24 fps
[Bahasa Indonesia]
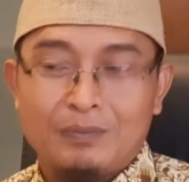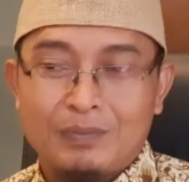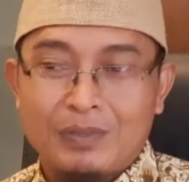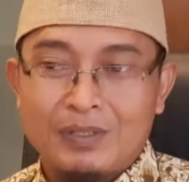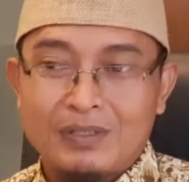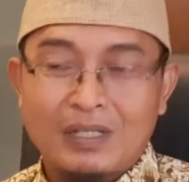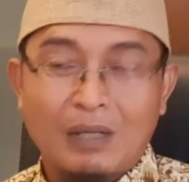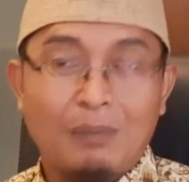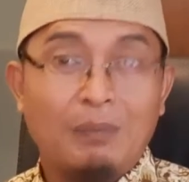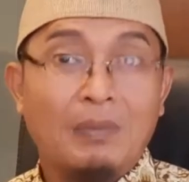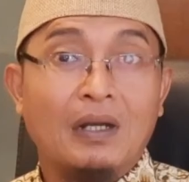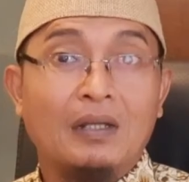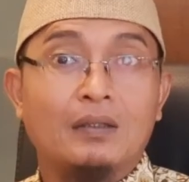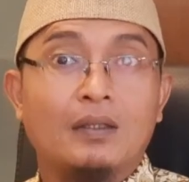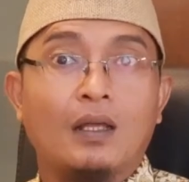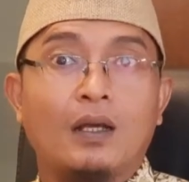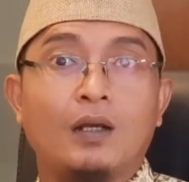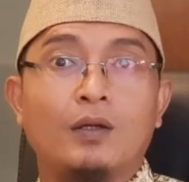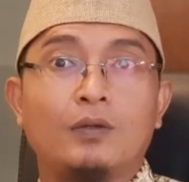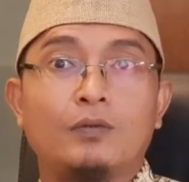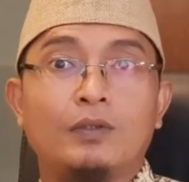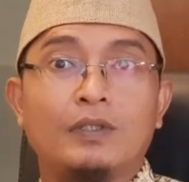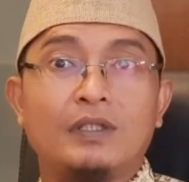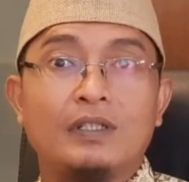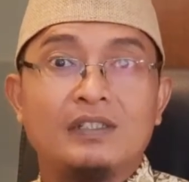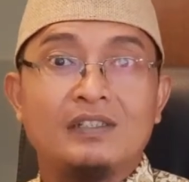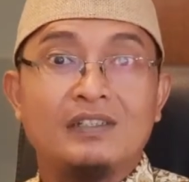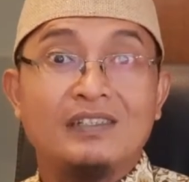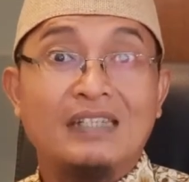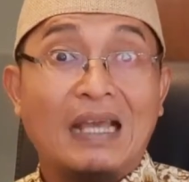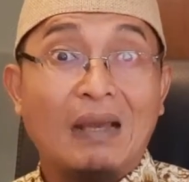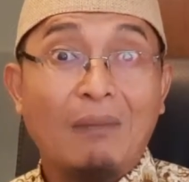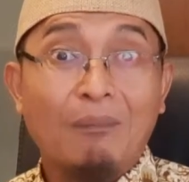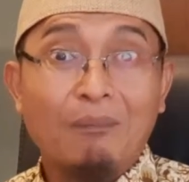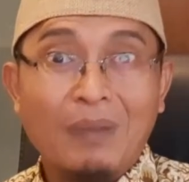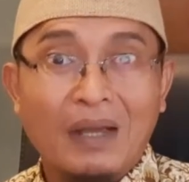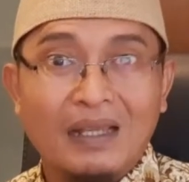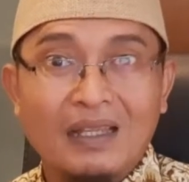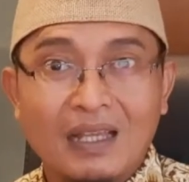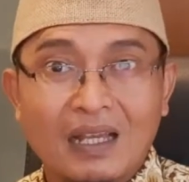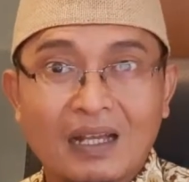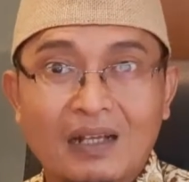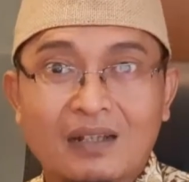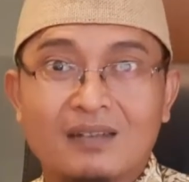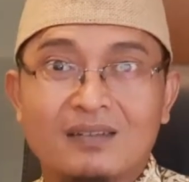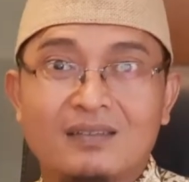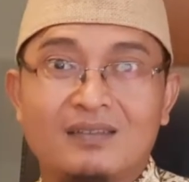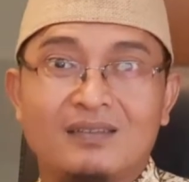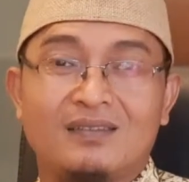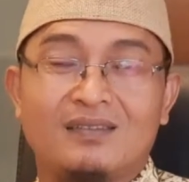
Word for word: bisa mengetahui siapa yang